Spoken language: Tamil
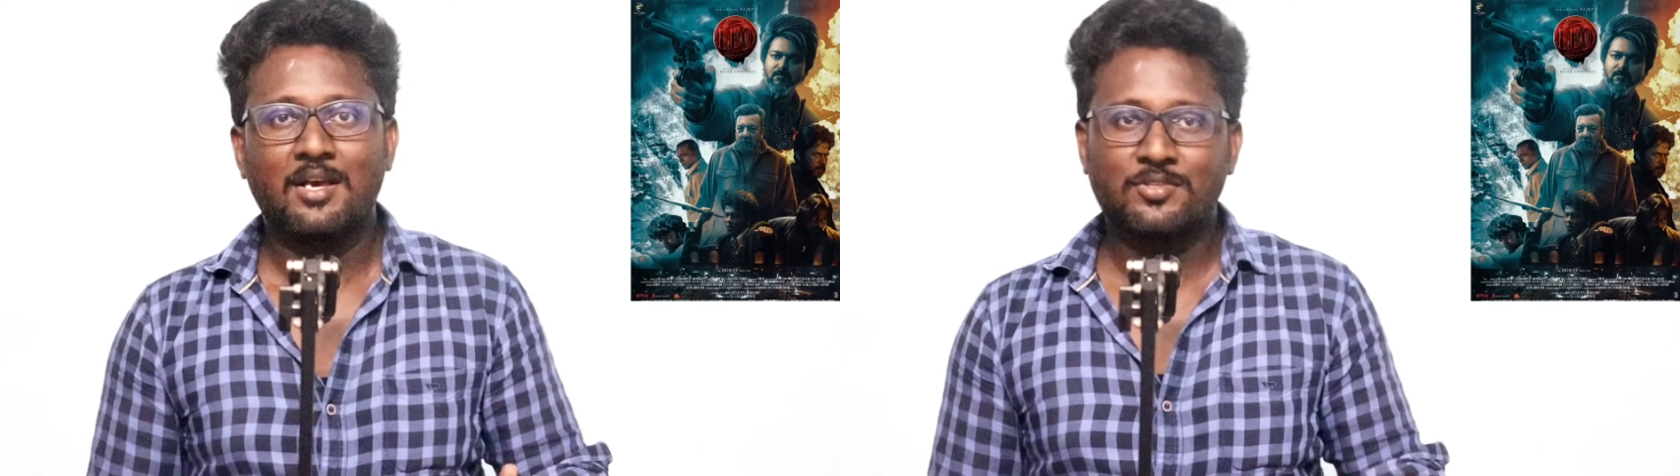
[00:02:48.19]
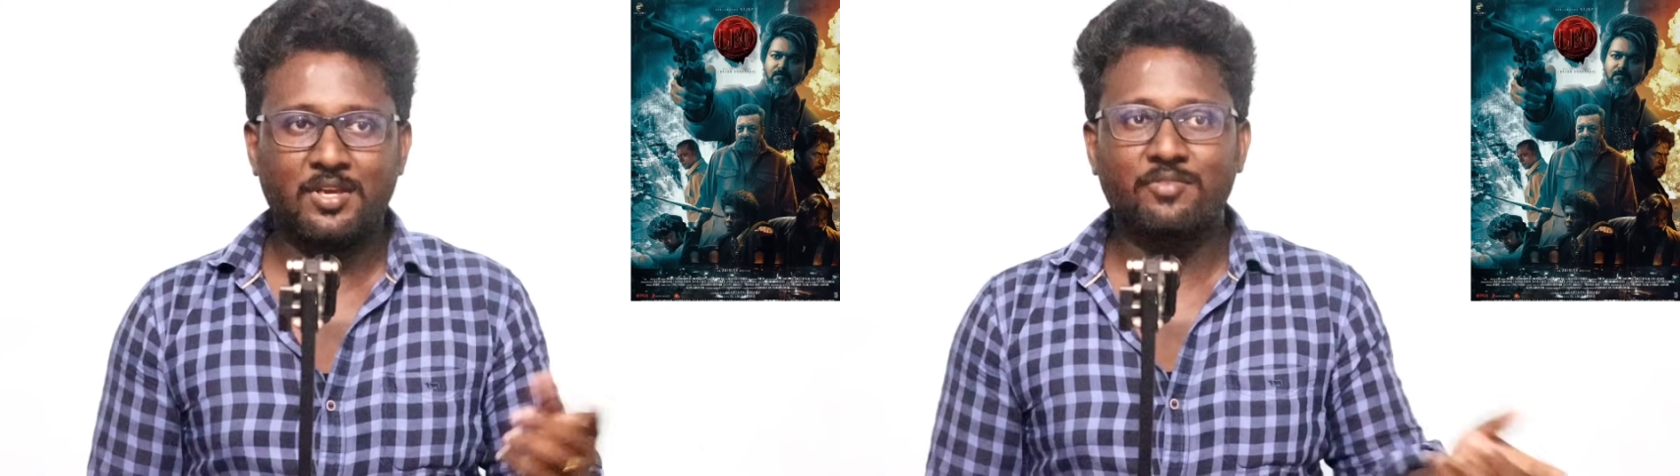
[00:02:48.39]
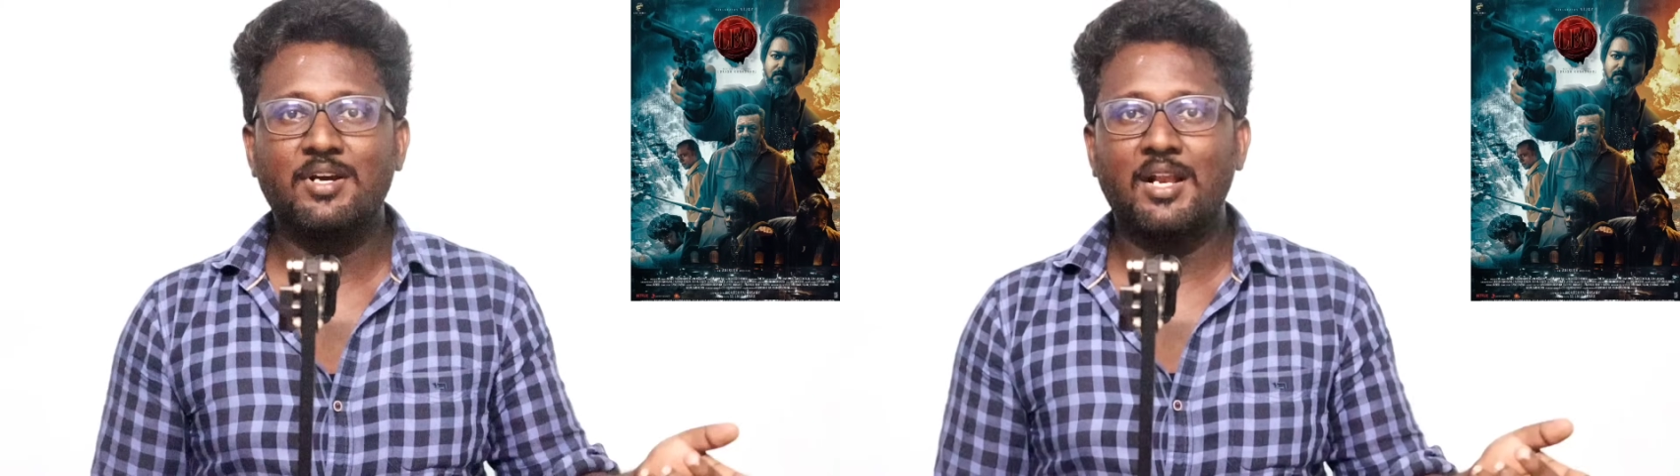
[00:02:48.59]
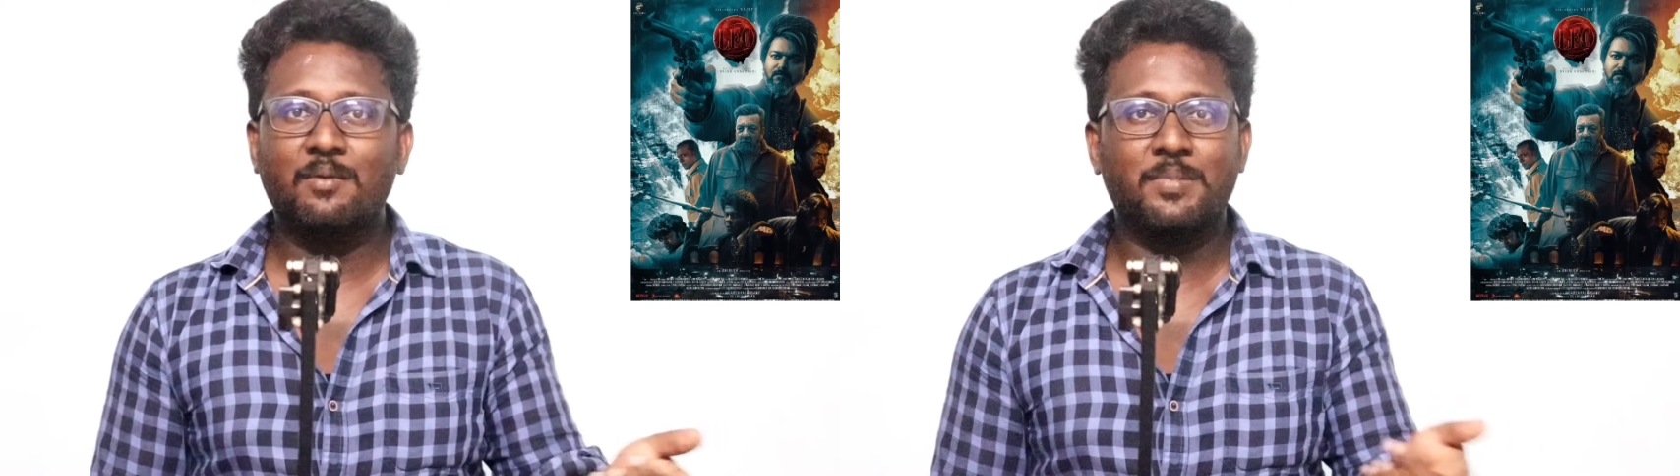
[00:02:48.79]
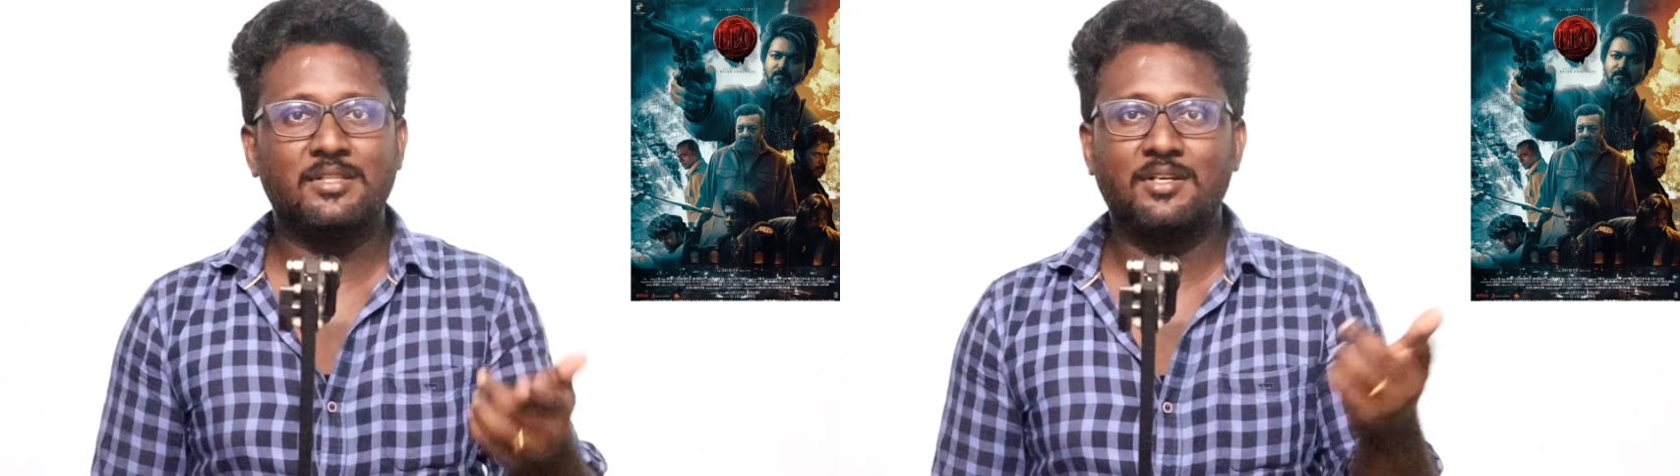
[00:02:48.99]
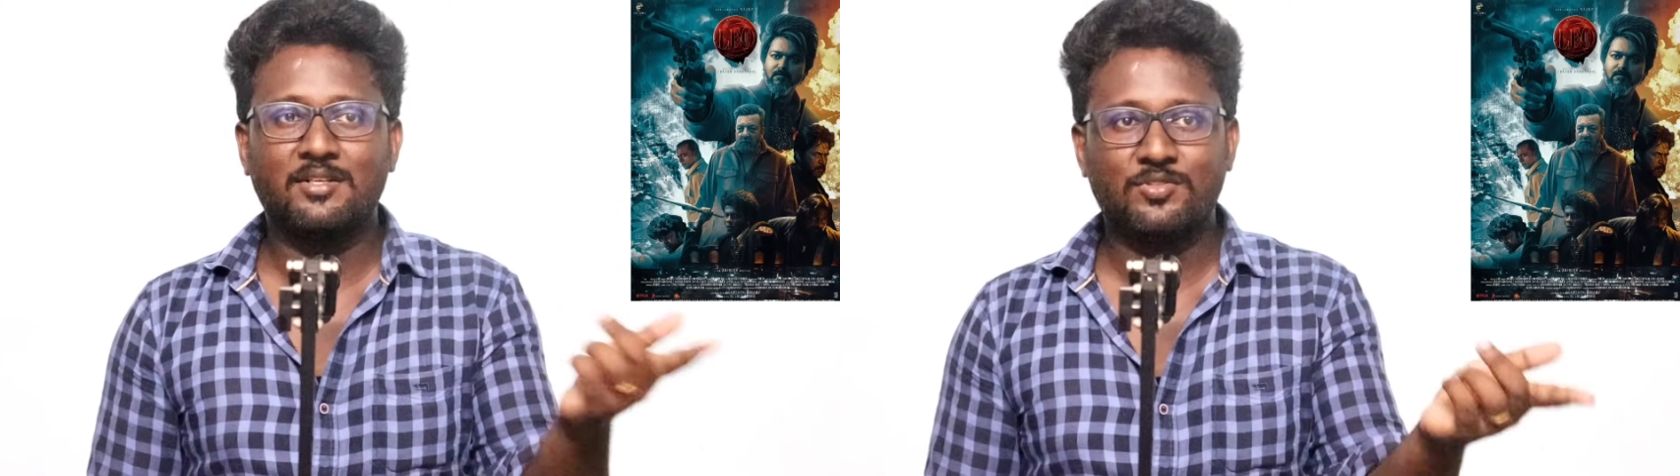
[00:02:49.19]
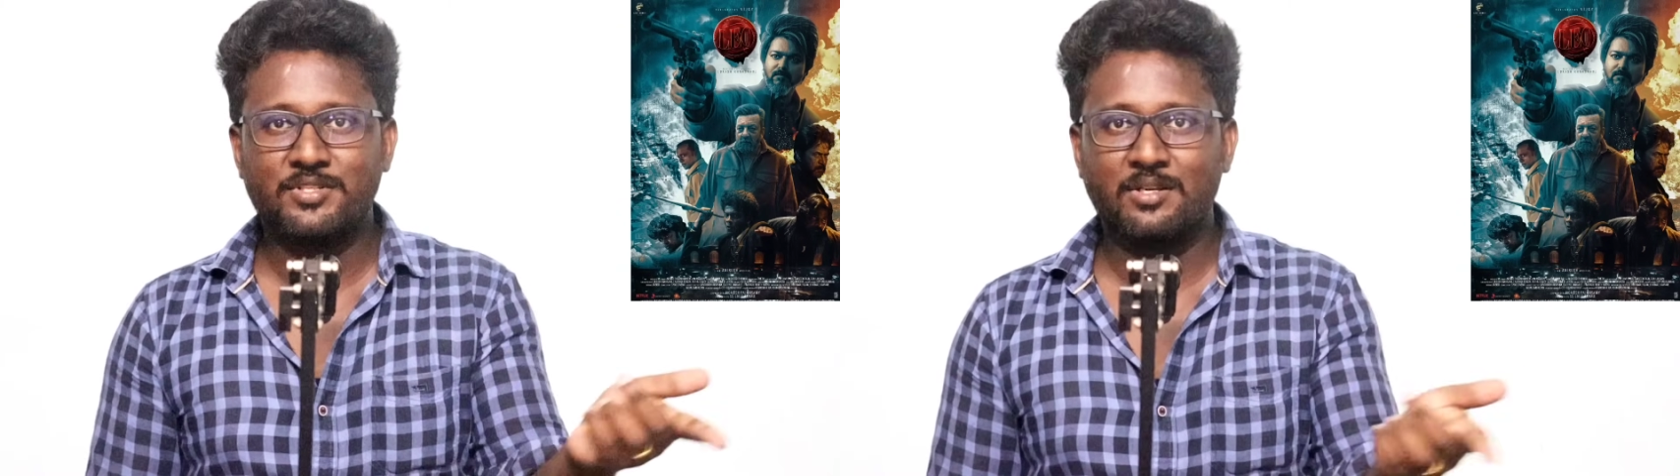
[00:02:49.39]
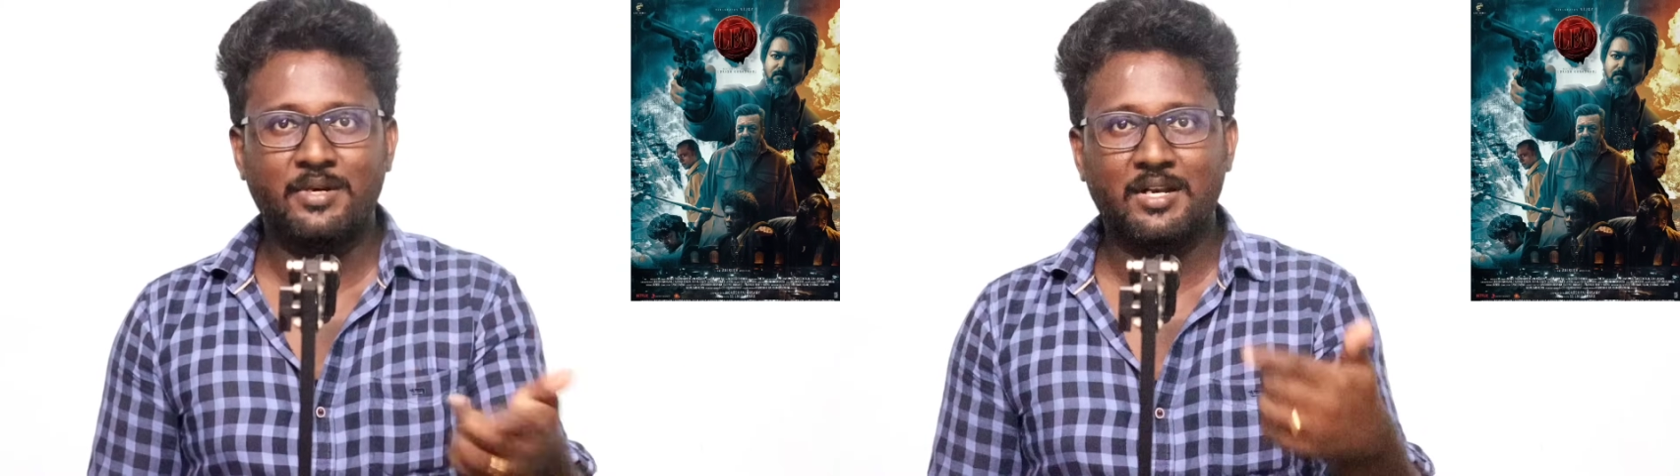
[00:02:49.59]
ஸோ இவங்களாம் பார்த்துட்டு
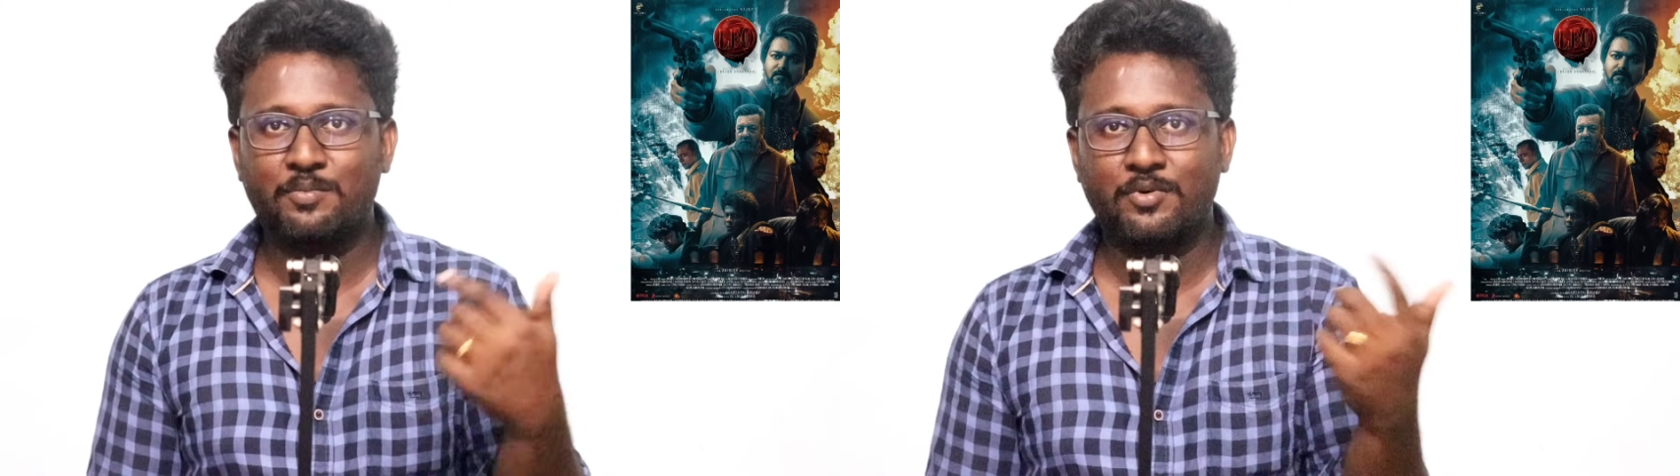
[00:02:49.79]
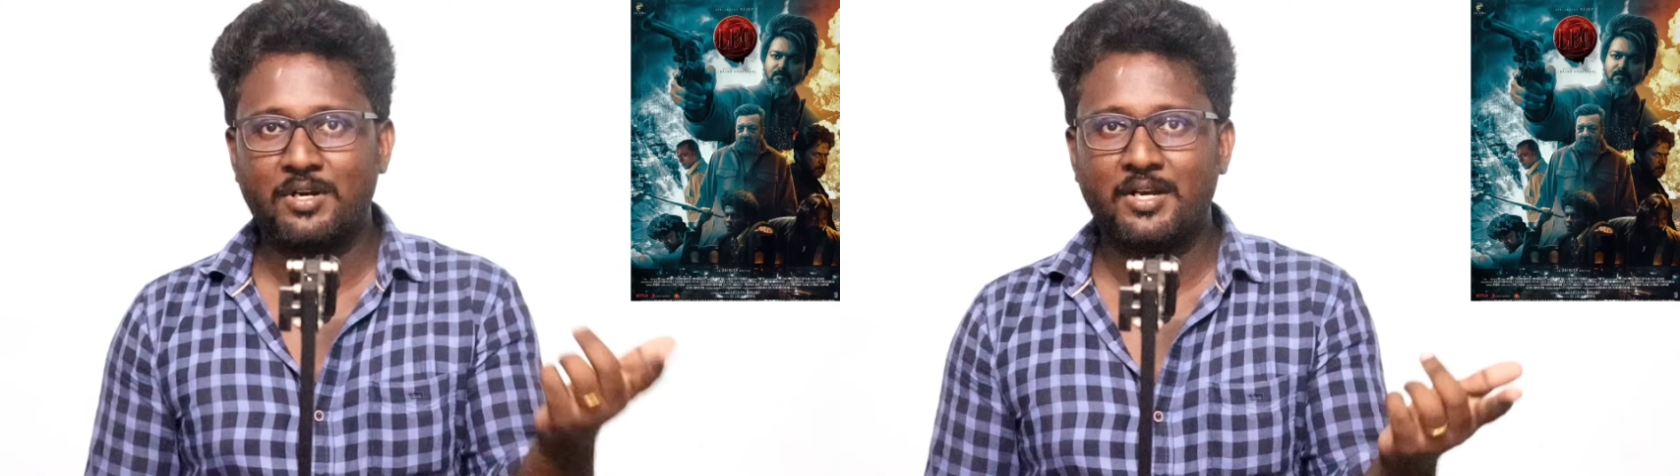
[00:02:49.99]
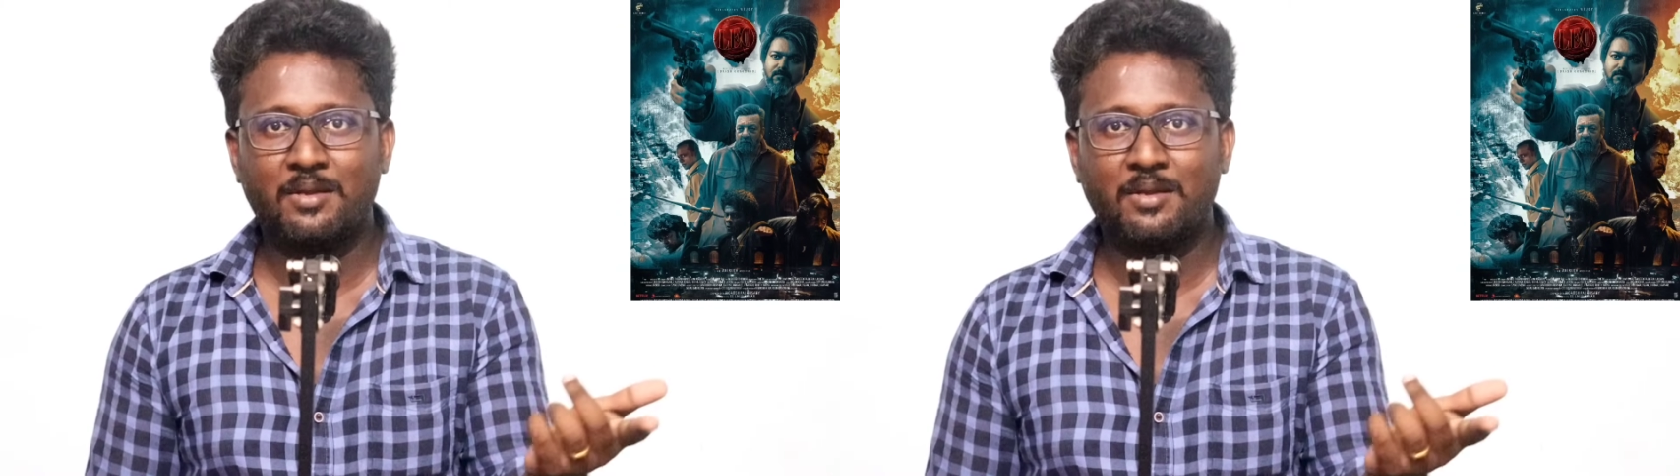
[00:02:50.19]
சோஷியல் மீடியாவில் போடுற